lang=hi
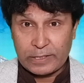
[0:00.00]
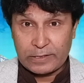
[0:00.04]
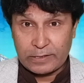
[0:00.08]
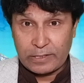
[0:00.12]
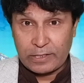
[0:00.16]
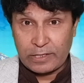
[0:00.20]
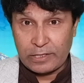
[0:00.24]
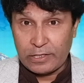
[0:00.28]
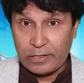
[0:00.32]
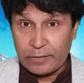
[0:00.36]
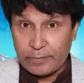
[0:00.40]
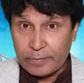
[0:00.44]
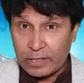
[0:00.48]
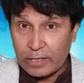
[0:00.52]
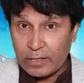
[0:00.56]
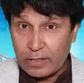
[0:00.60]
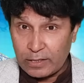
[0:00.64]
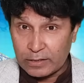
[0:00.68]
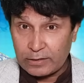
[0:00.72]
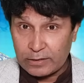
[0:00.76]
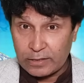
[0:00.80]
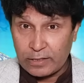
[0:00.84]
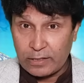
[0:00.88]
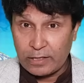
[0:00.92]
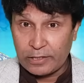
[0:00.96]
पाकिस्तान
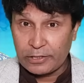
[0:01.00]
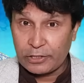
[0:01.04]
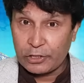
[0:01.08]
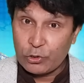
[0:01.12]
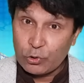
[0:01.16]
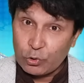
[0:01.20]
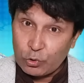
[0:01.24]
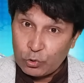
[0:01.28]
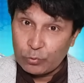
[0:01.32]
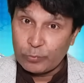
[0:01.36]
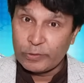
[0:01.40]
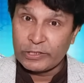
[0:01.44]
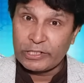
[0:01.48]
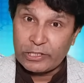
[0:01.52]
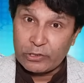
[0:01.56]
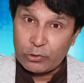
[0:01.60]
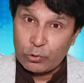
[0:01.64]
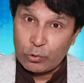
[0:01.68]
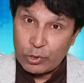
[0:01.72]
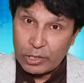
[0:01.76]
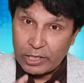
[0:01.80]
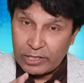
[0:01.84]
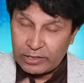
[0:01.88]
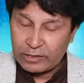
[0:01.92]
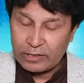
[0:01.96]
इमरान खान की हुकूमत के
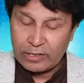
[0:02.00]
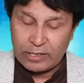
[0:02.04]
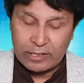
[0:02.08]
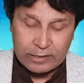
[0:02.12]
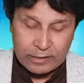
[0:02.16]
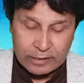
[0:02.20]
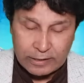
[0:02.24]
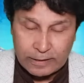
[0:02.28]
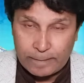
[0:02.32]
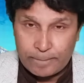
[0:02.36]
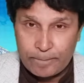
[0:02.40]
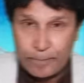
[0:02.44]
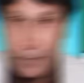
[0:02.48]
दौरान कहा था